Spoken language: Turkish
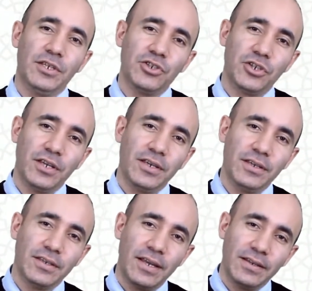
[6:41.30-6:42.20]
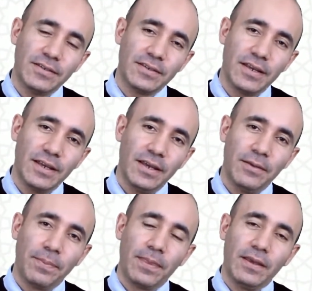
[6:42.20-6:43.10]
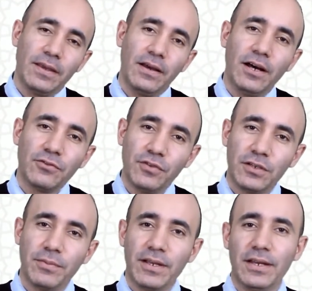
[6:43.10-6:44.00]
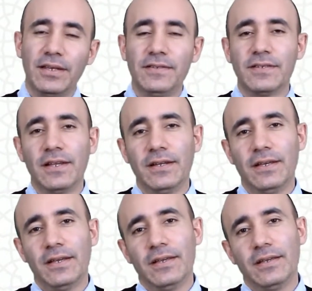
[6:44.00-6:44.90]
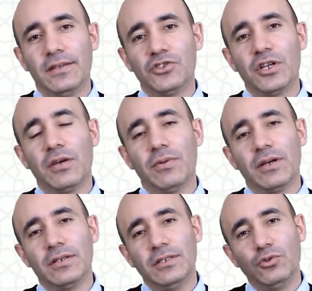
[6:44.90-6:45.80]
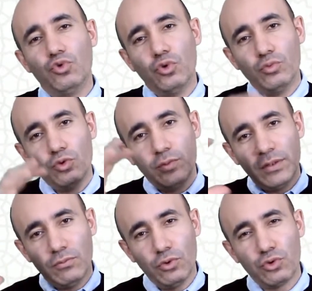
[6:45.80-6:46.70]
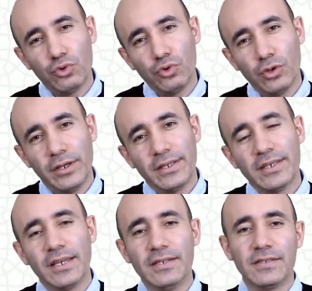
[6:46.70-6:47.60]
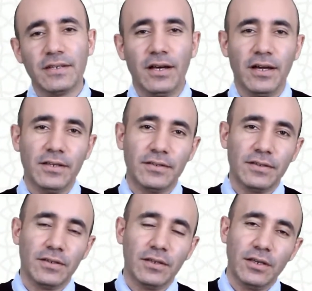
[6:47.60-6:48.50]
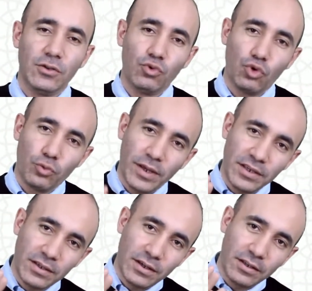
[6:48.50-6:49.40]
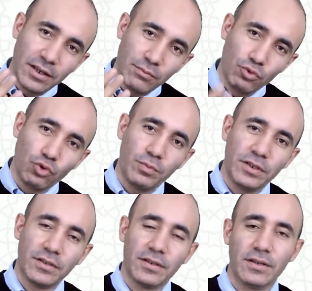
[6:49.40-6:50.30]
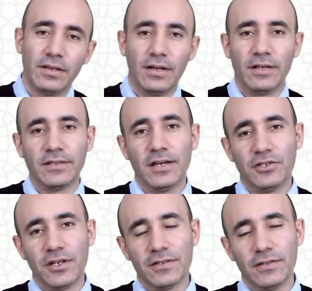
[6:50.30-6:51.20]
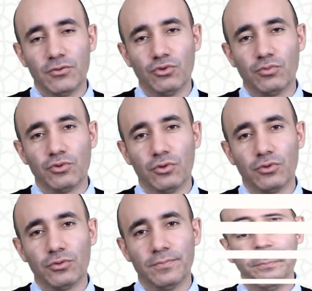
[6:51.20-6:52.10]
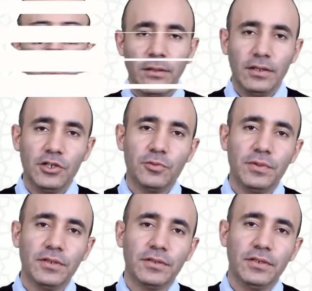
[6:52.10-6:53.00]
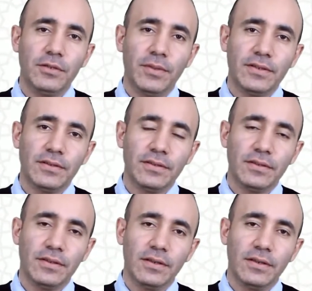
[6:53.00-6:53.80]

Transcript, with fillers: bir şeyi kendisine atfetmekle insan Cenab-ı Hakk'ın umumi mülkünü kendisine ait görmek kadar büyük bir hata içerisine düşmüş olur. Hiçbir nimet